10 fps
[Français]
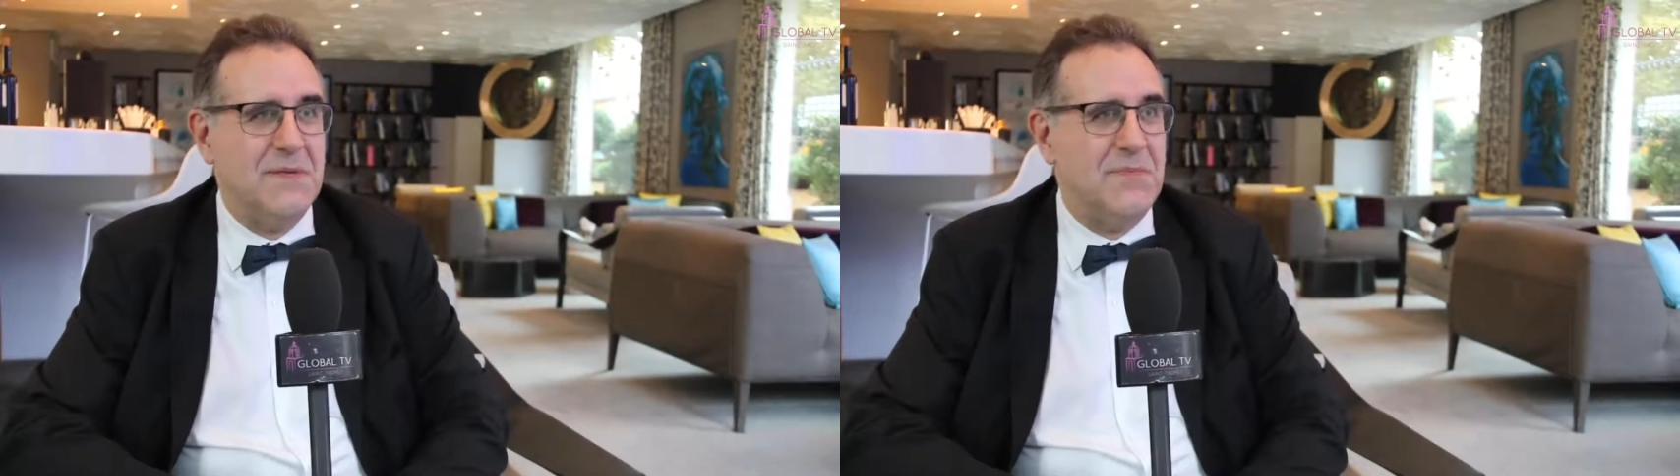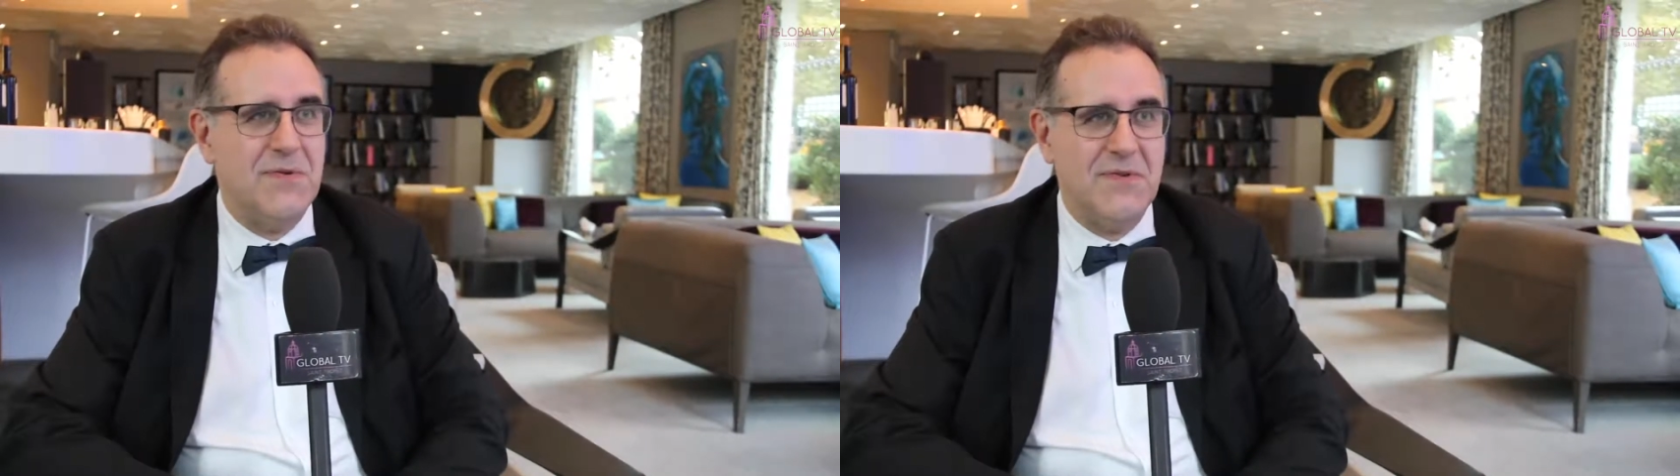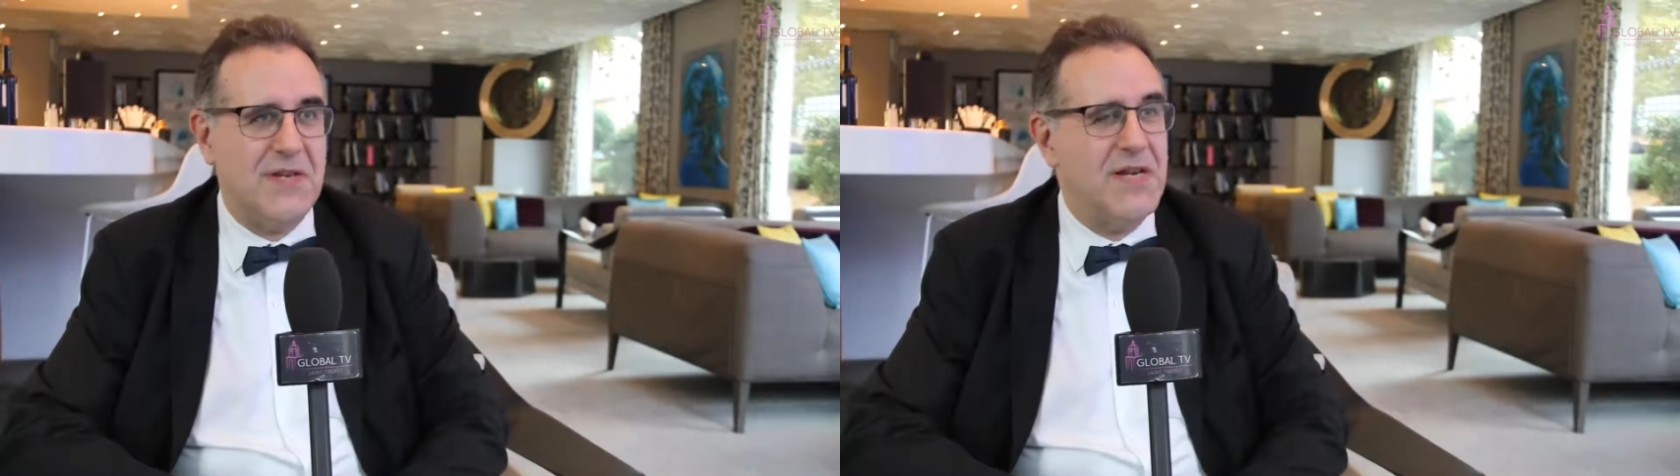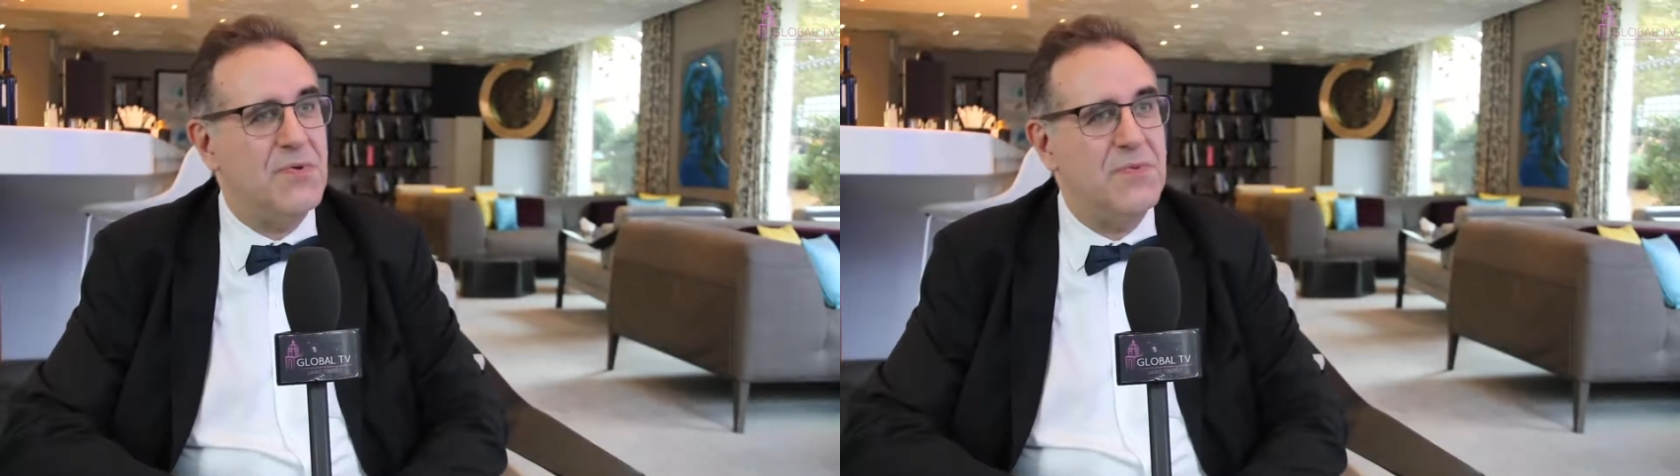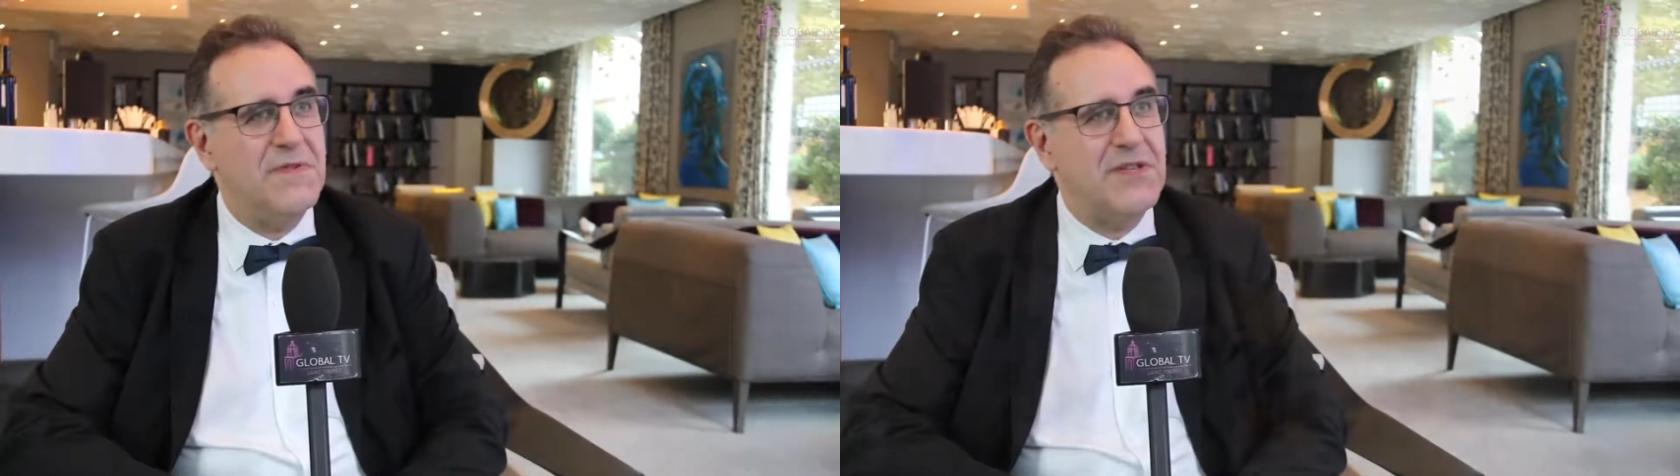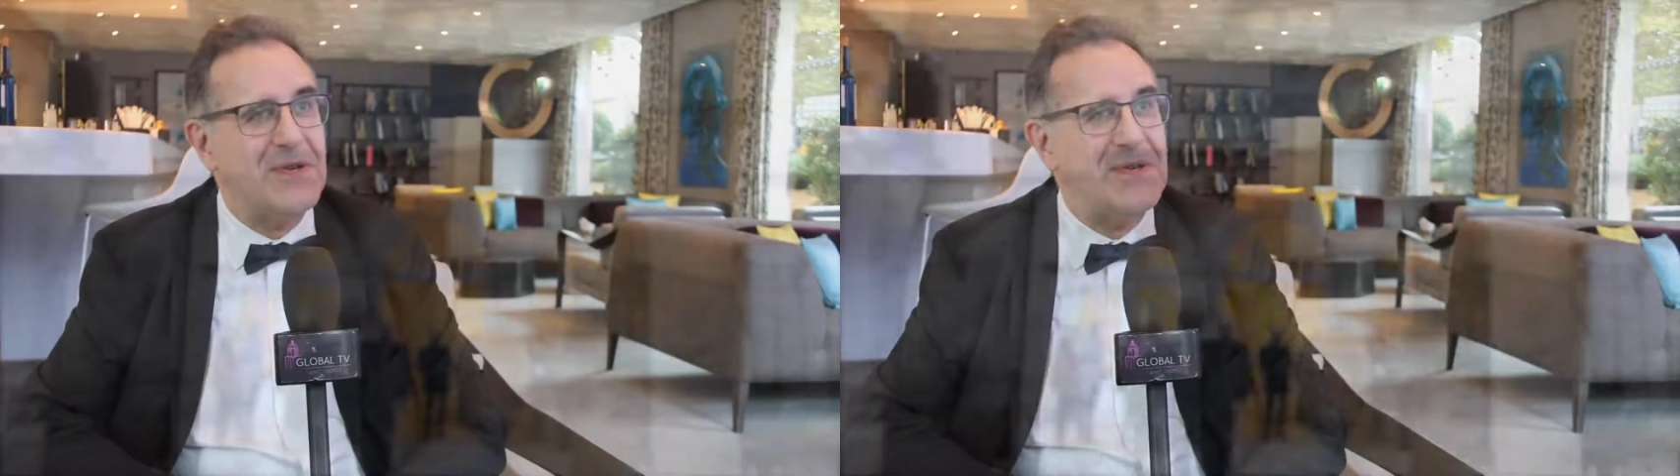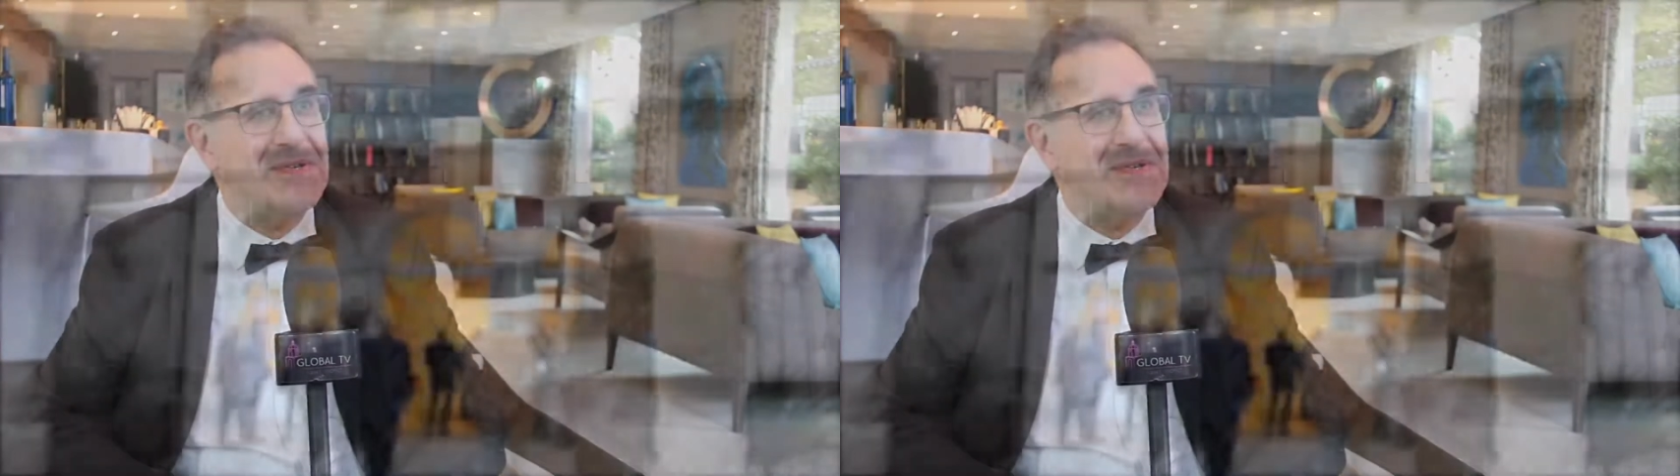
et puis on est là depuis 20 ans.